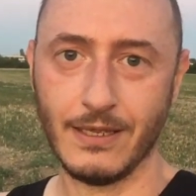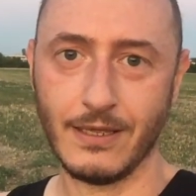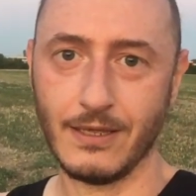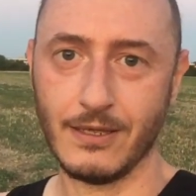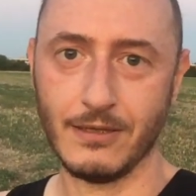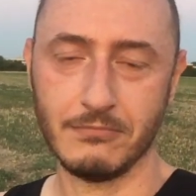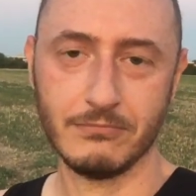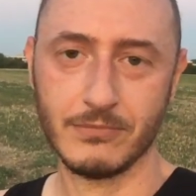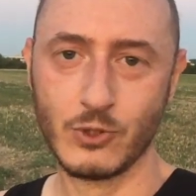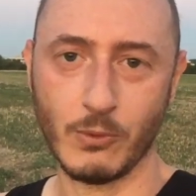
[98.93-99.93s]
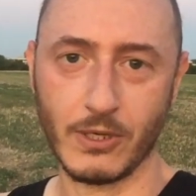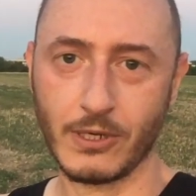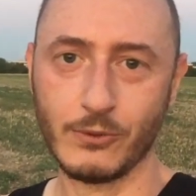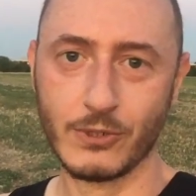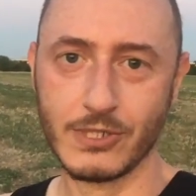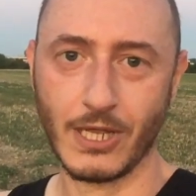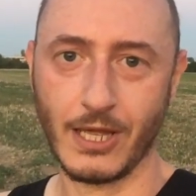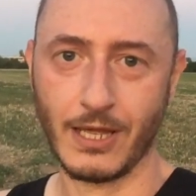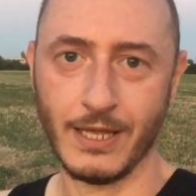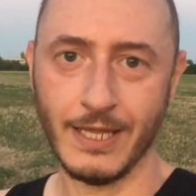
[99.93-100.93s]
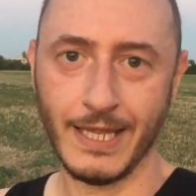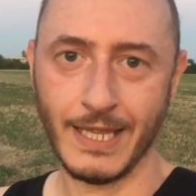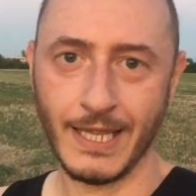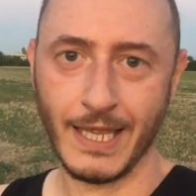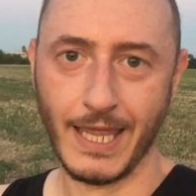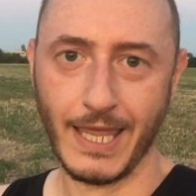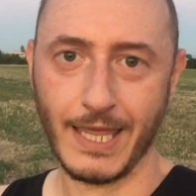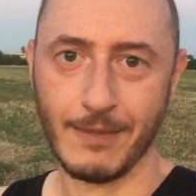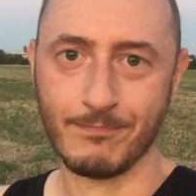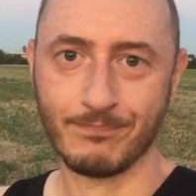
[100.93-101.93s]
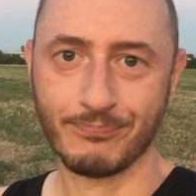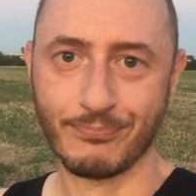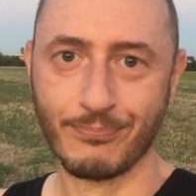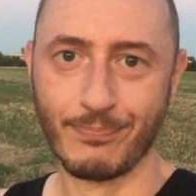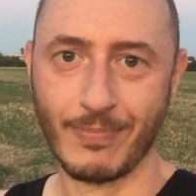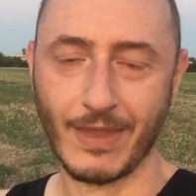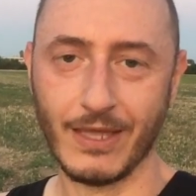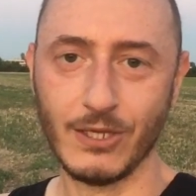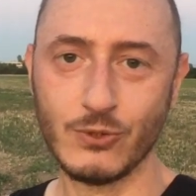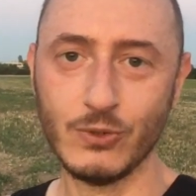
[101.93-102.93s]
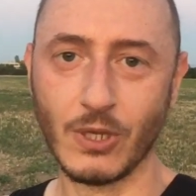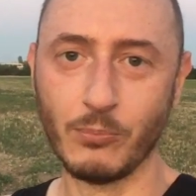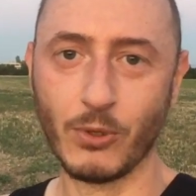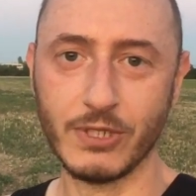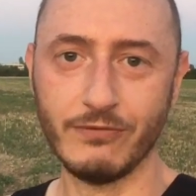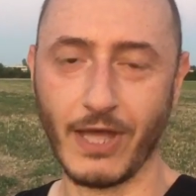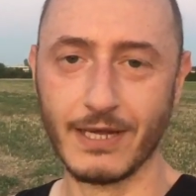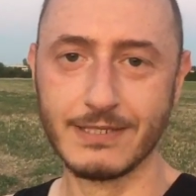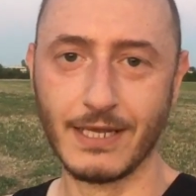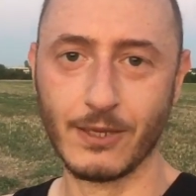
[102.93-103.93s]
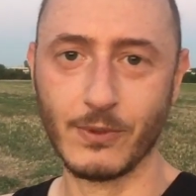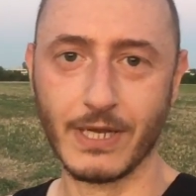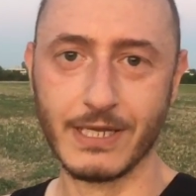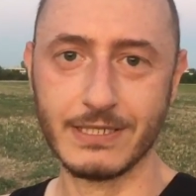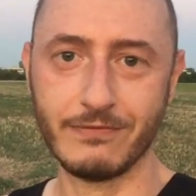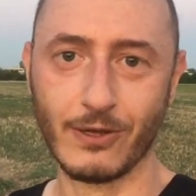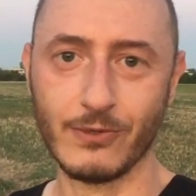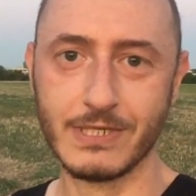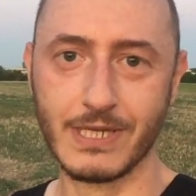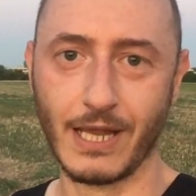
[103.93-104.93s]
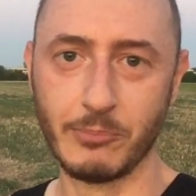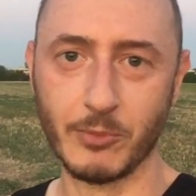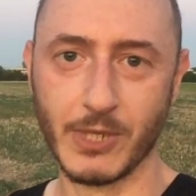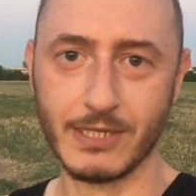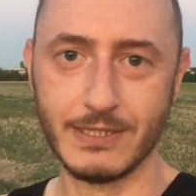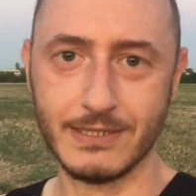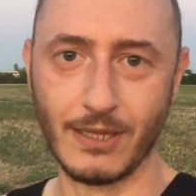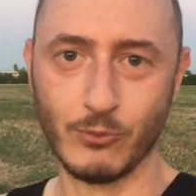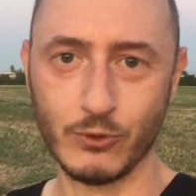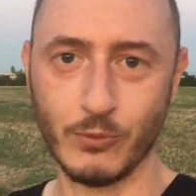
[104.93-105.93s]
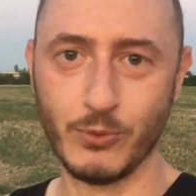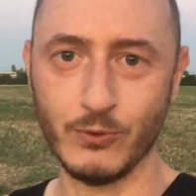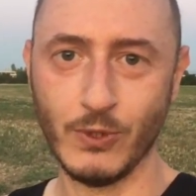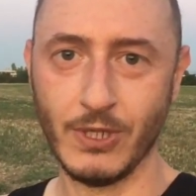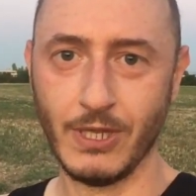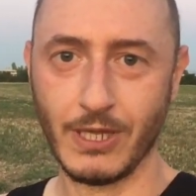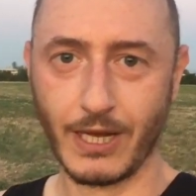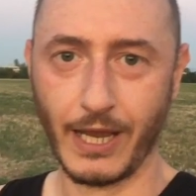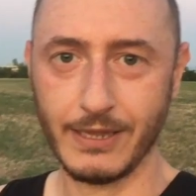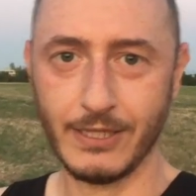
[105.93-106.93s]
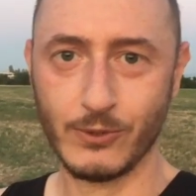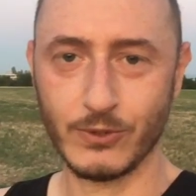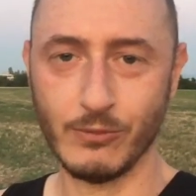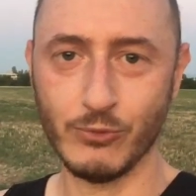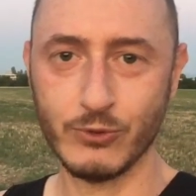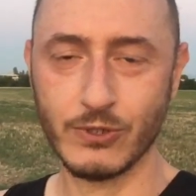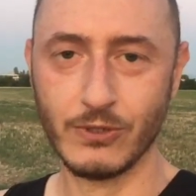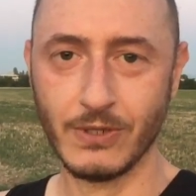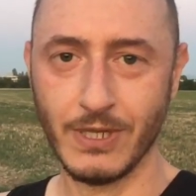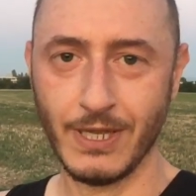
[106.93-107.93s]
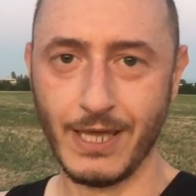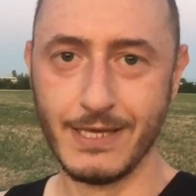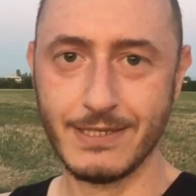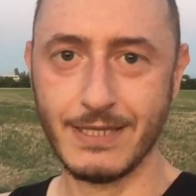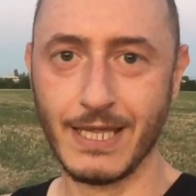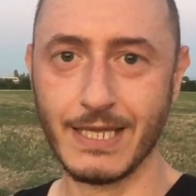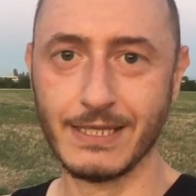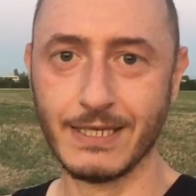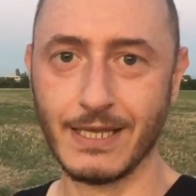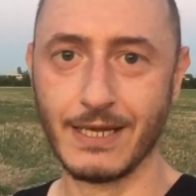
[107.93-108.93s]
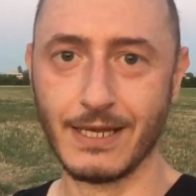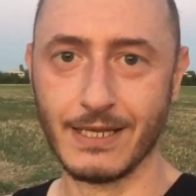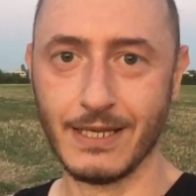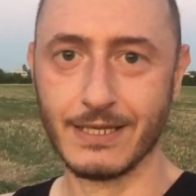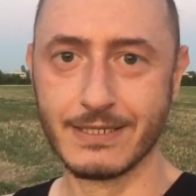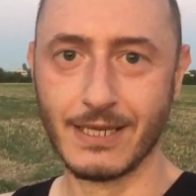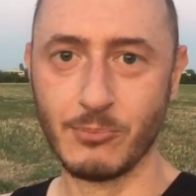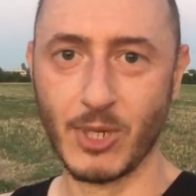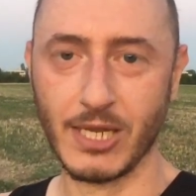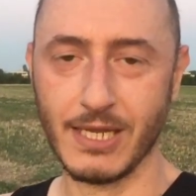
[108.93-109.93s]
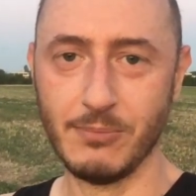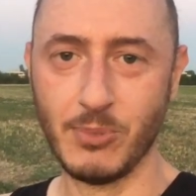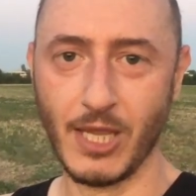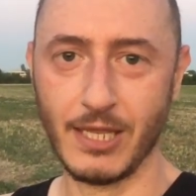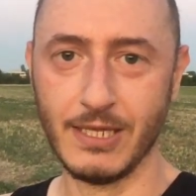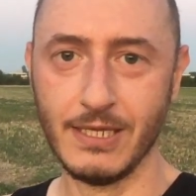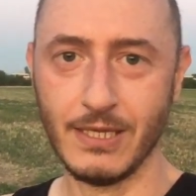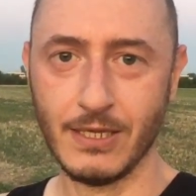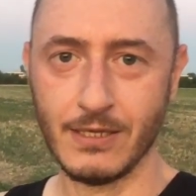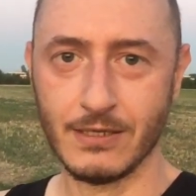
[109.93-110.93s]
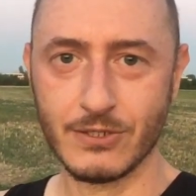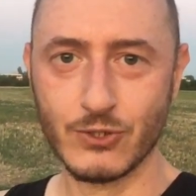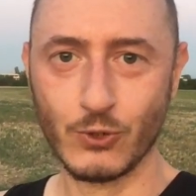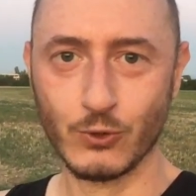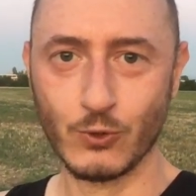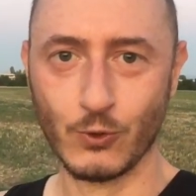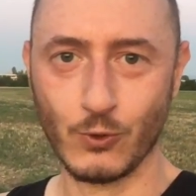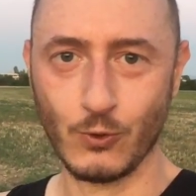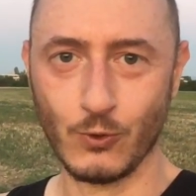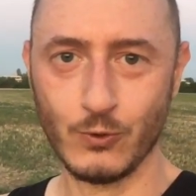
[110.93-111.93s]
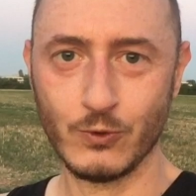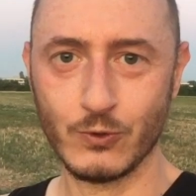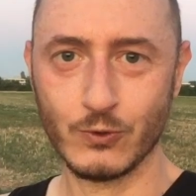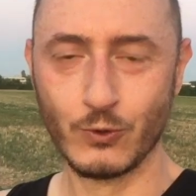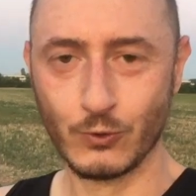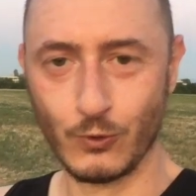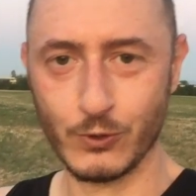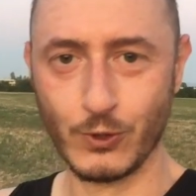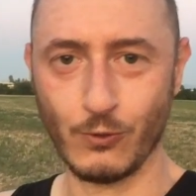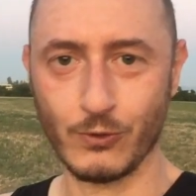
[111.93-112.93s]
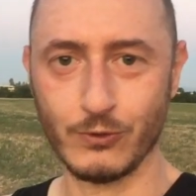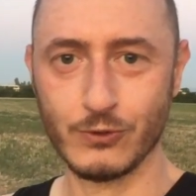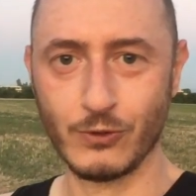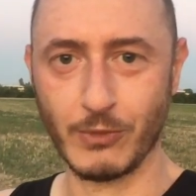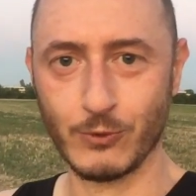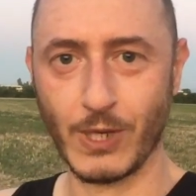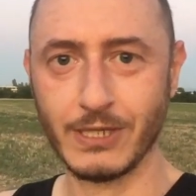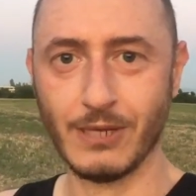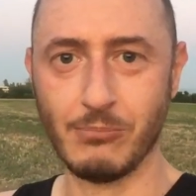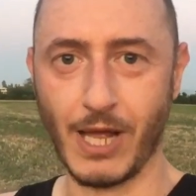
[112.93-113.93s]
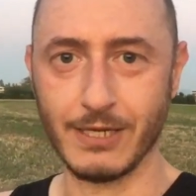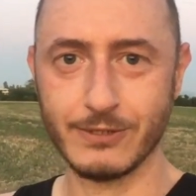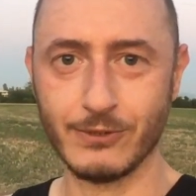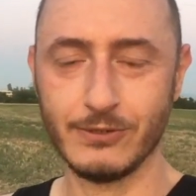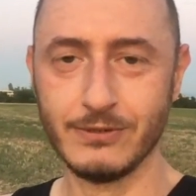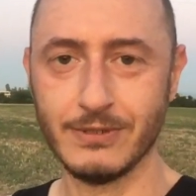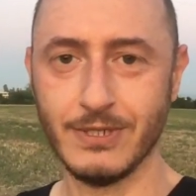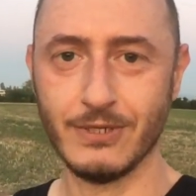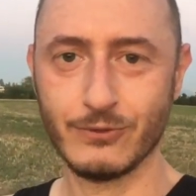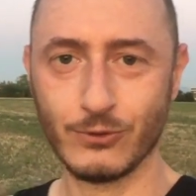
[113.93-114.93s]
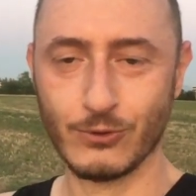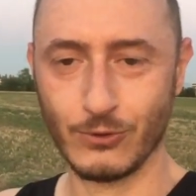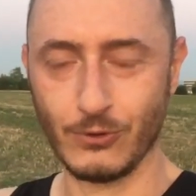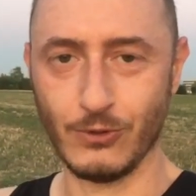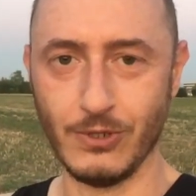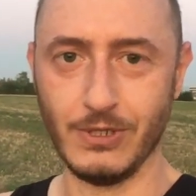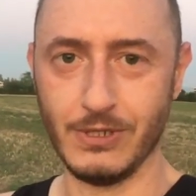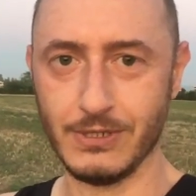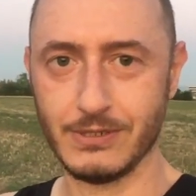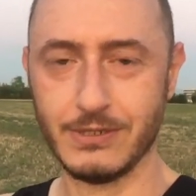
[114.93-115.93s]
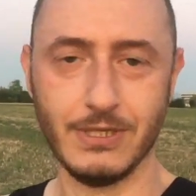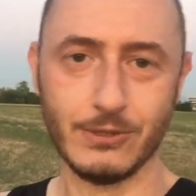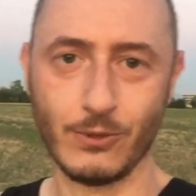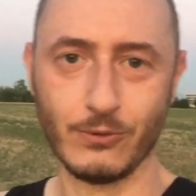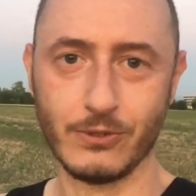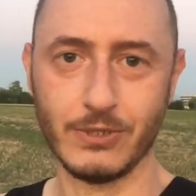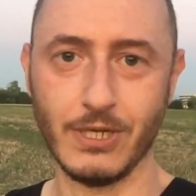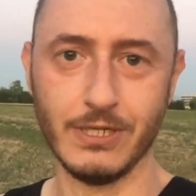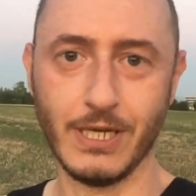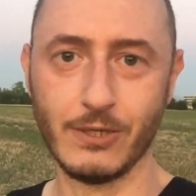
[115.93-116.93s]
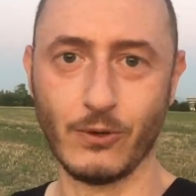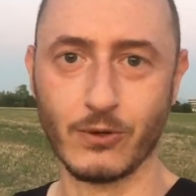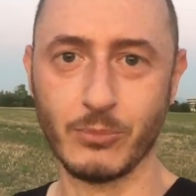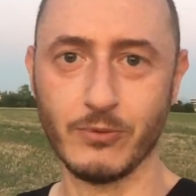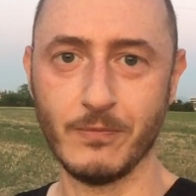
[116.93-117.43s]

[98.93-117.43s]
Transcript: Eh, insomma, una corsa... Ehm, risulta un po' diversa da quella che si fa con le scarpe perché si sta molto più retti con il busto e si tende a tenere eh, sempre i piedi sotto, sotto, il tronco, insomma, durante il balzo, no? sotto il, sì, il tronco del, del, corpo.